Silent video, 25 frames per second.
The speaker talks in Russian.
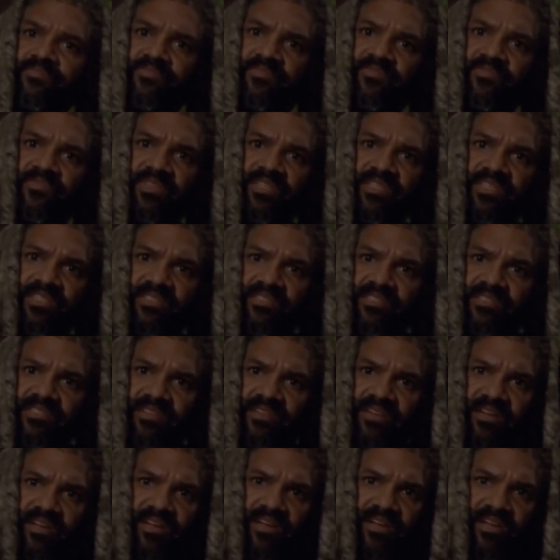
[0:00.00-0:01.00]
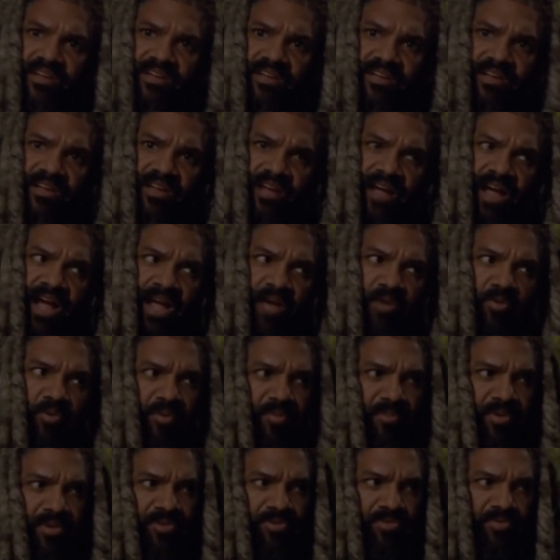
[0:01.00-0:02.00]
было случиться с ними
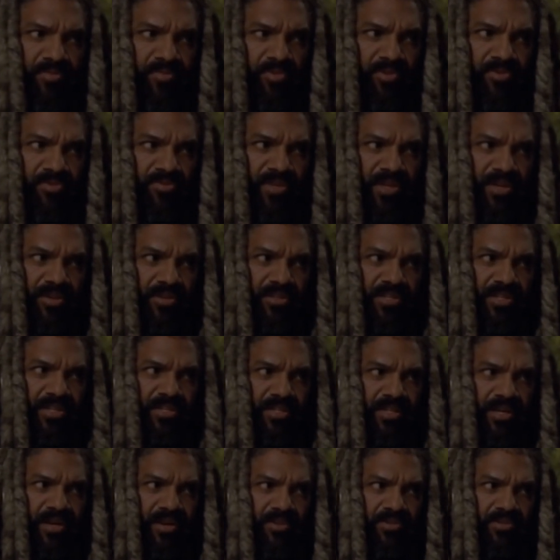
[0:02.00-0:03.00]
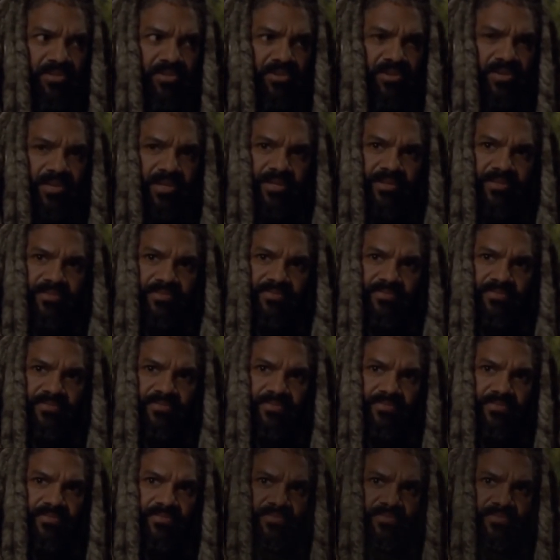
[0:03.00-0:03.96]
из-за этих разбойников.